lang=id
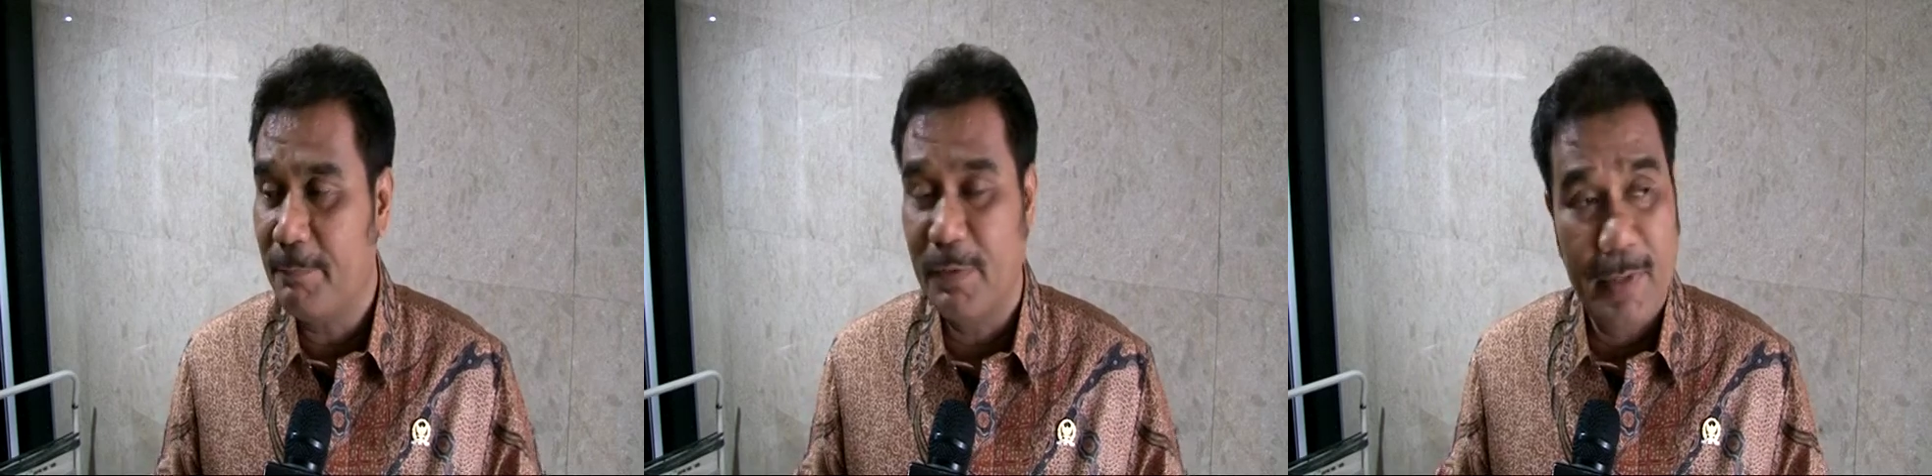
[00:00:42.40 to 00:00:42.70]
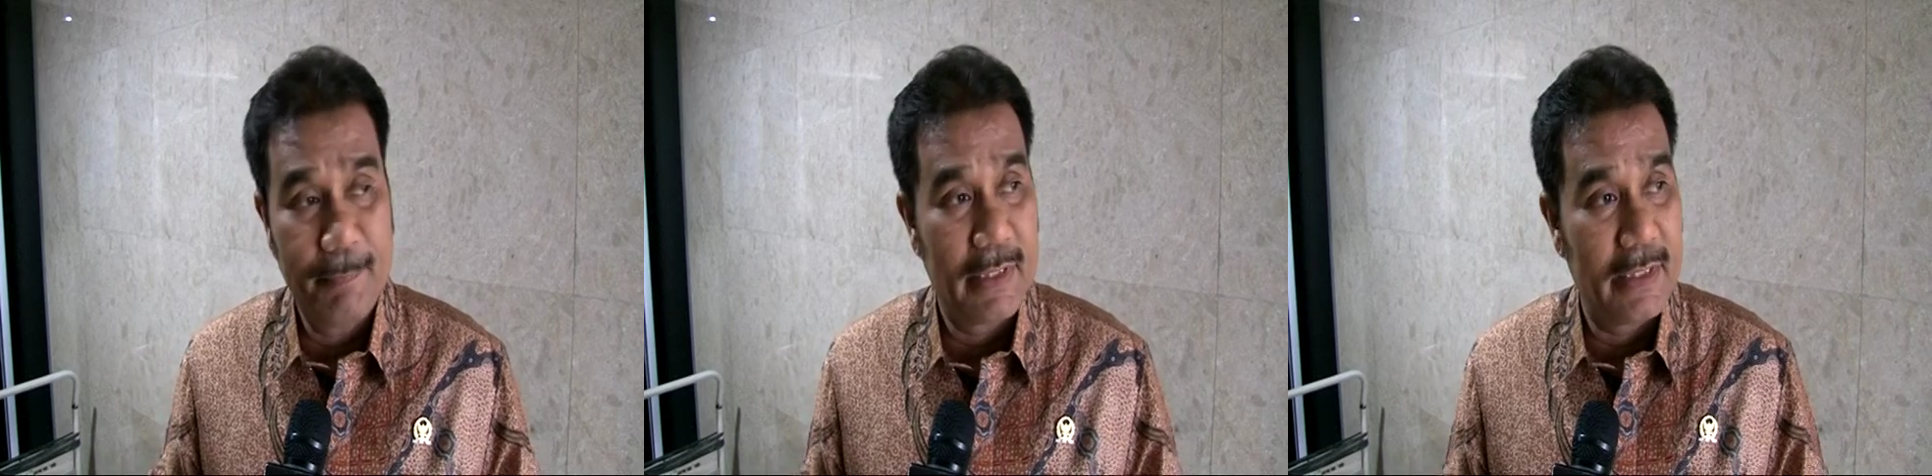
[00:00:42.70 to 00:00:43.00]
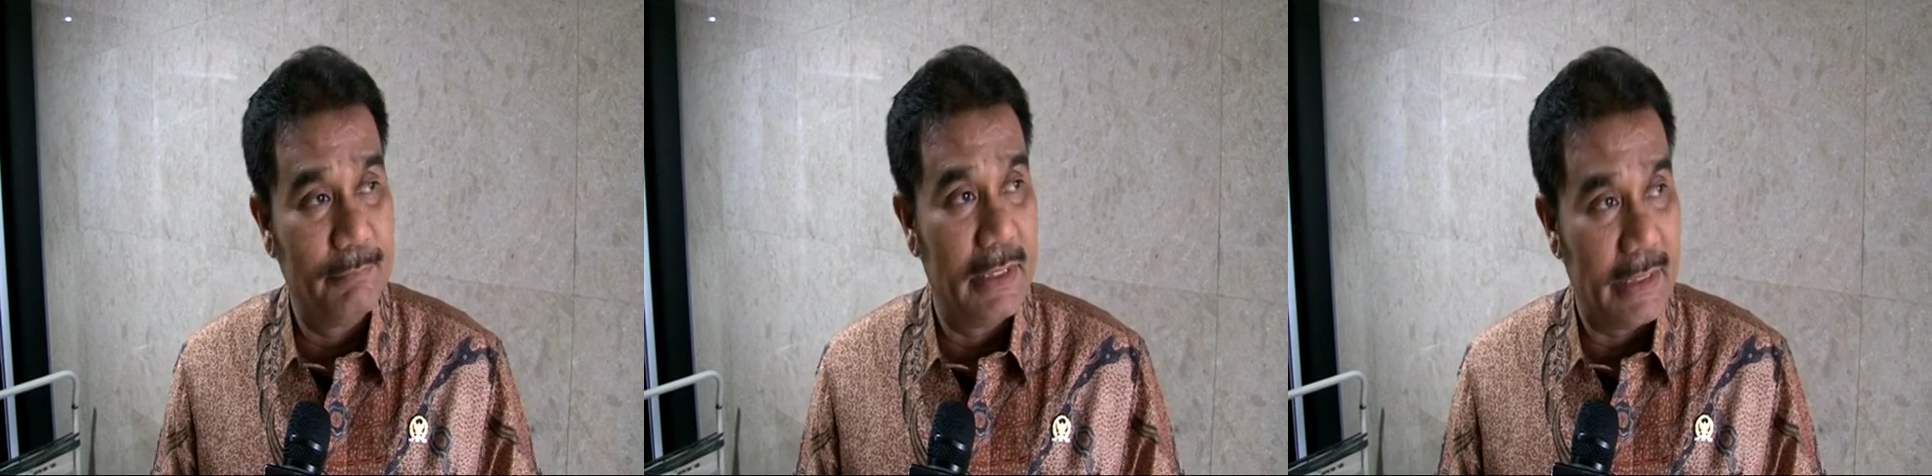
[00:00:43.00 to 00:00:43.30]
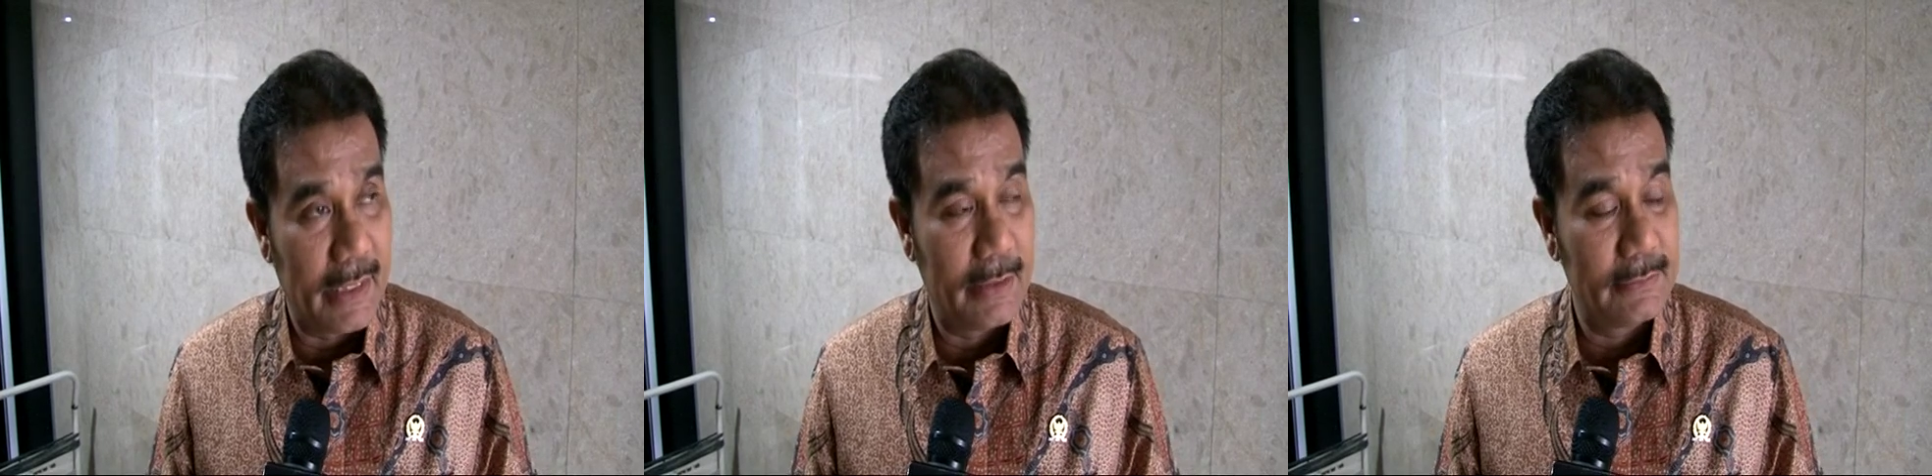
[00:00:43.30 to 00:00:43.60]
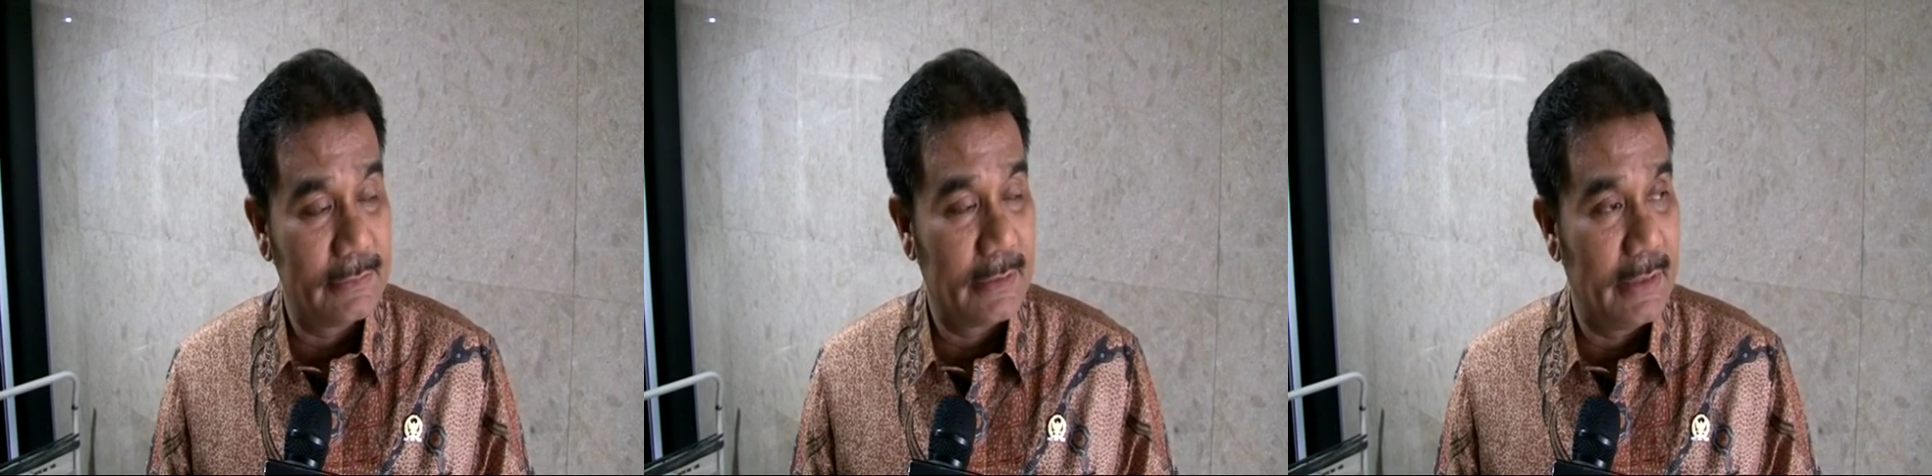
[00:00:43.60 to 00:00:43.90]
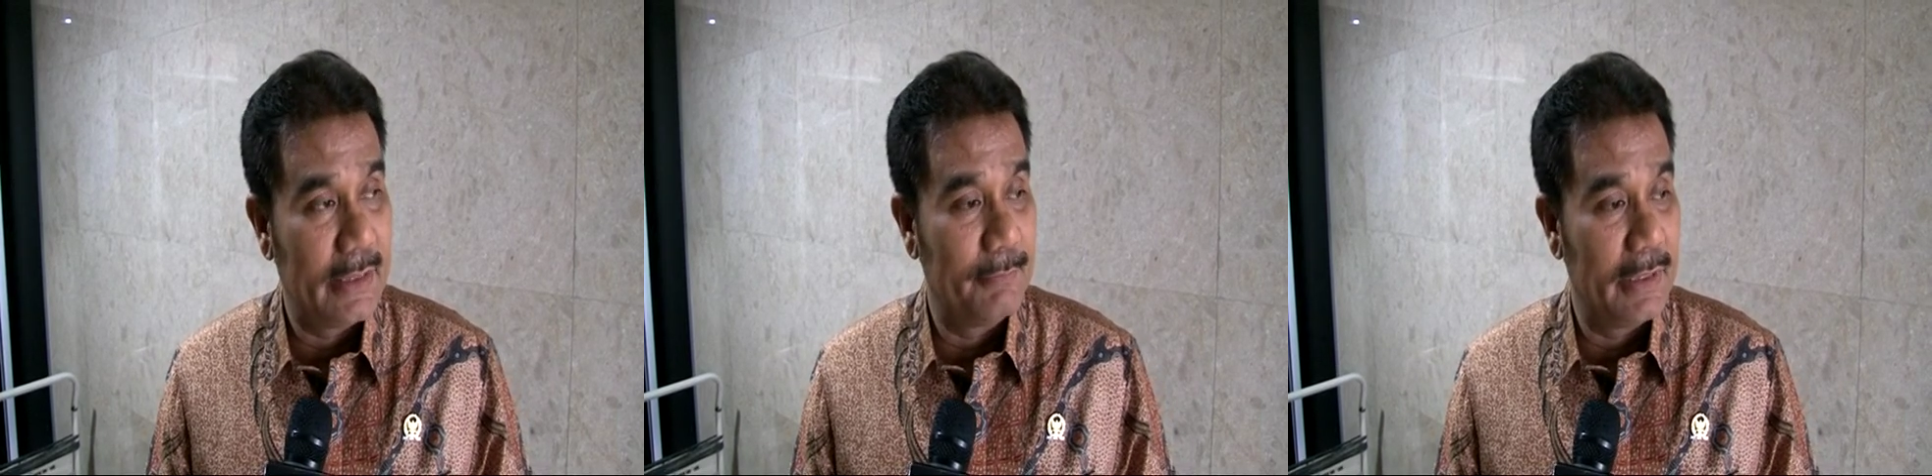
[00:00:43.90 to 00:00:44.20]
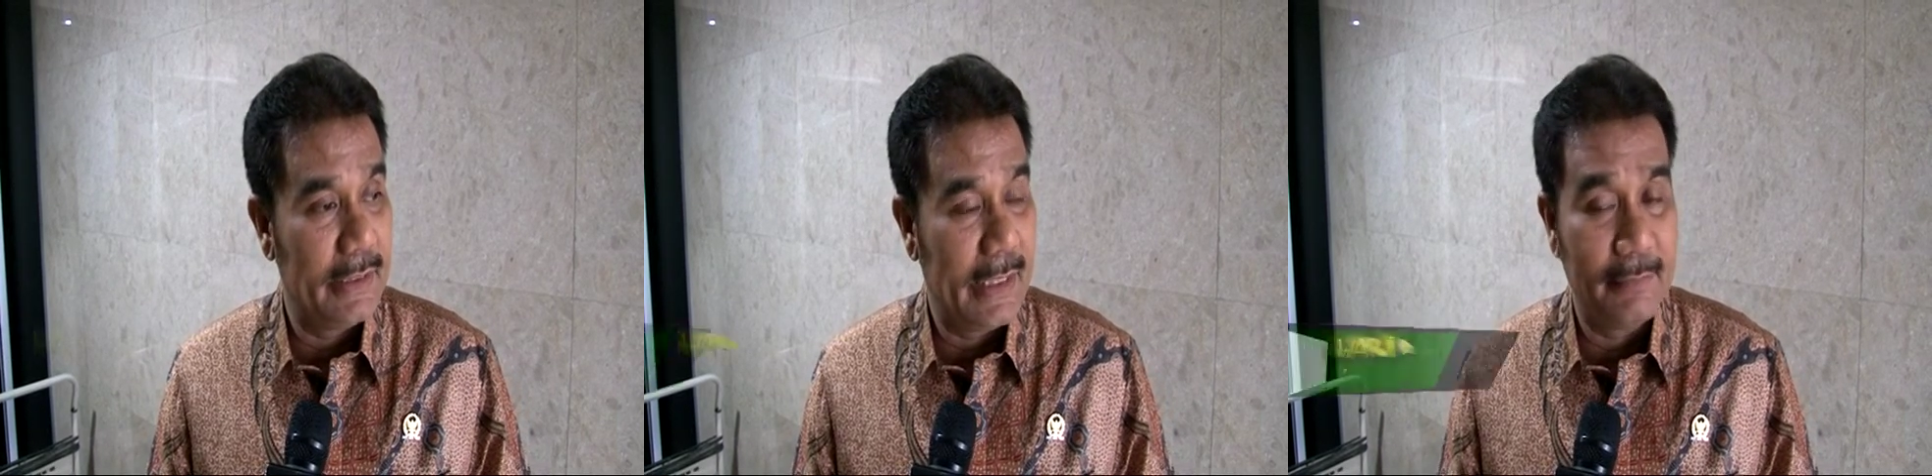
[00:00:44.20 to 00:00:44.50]
pemaparan beliau, kita
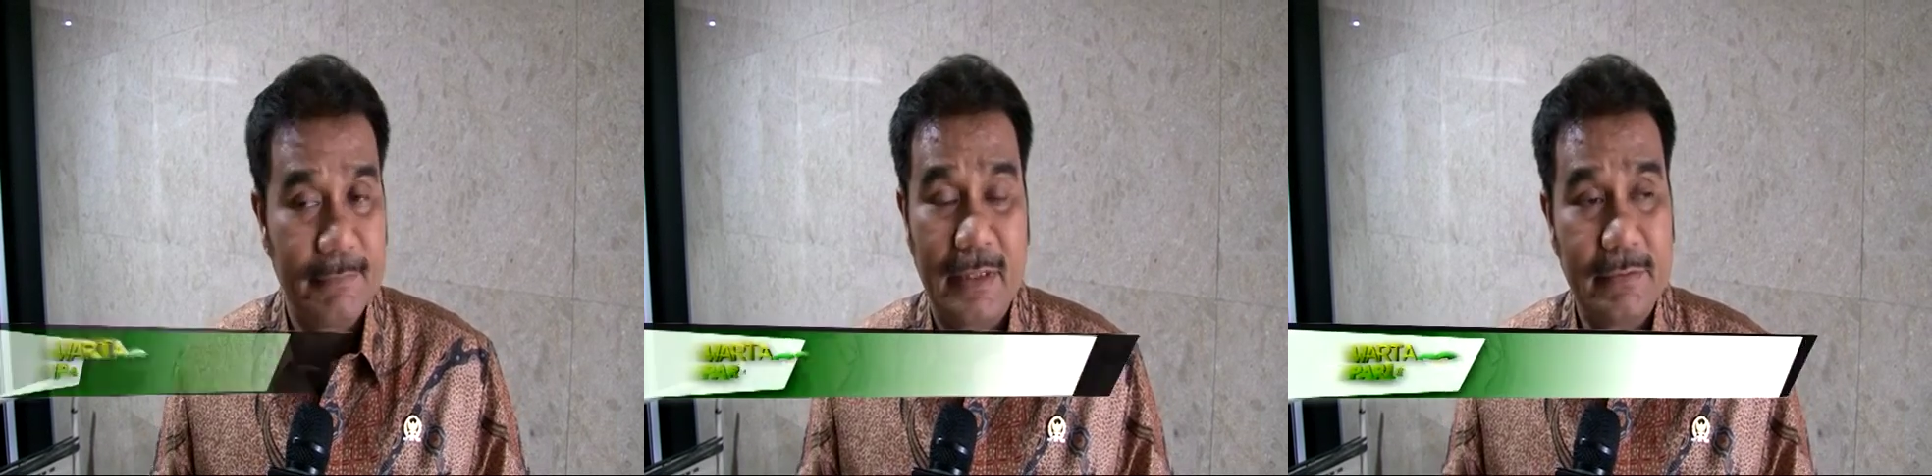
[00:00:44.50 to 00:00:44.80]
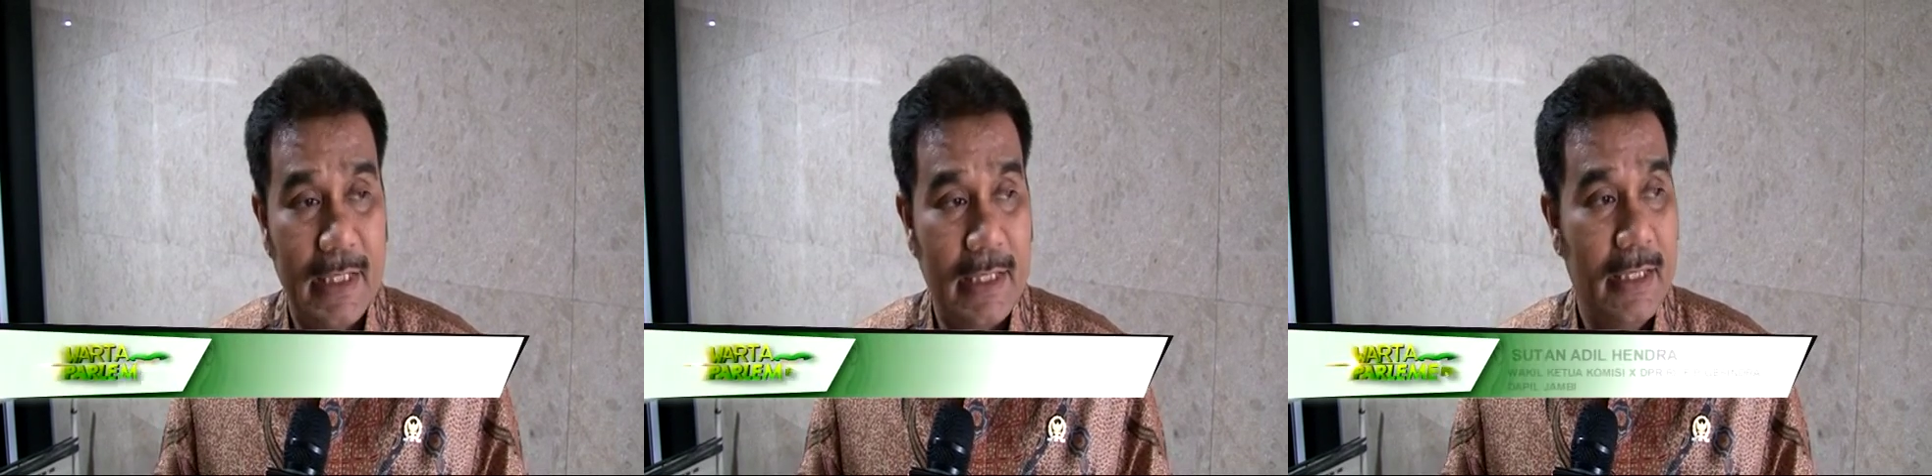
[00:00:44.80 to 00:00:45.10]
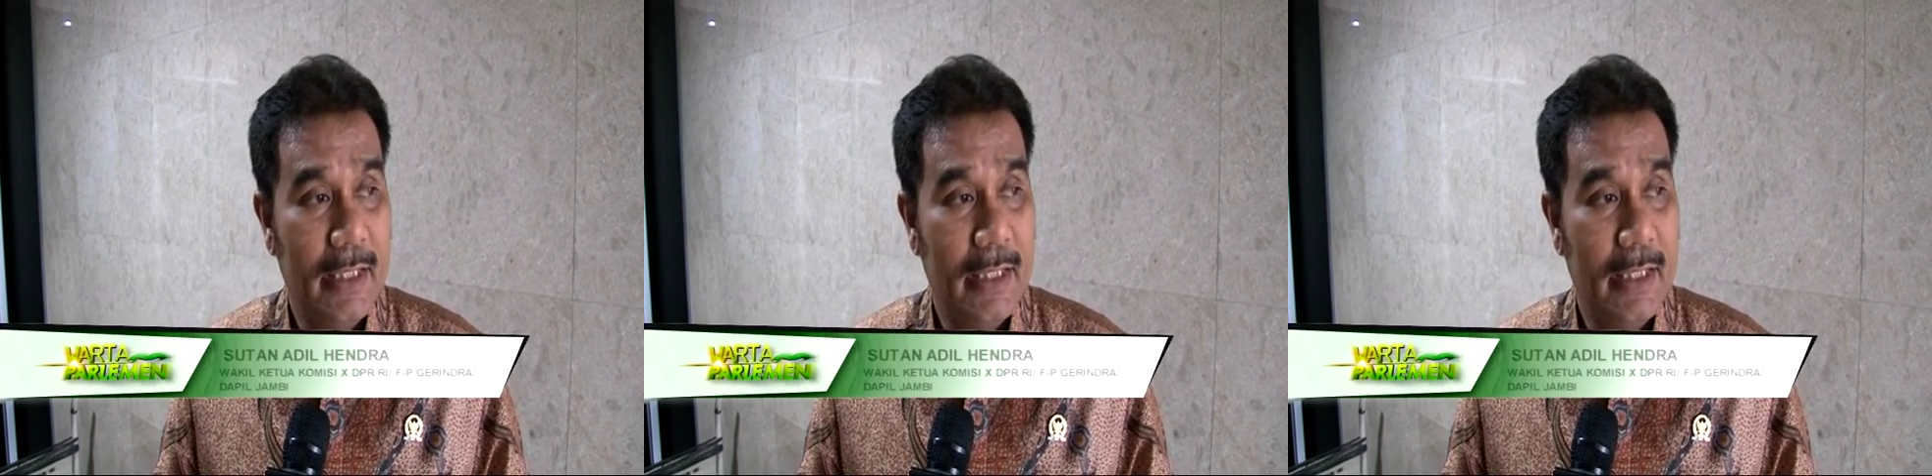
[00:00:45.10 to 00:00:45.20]
melihat bahwa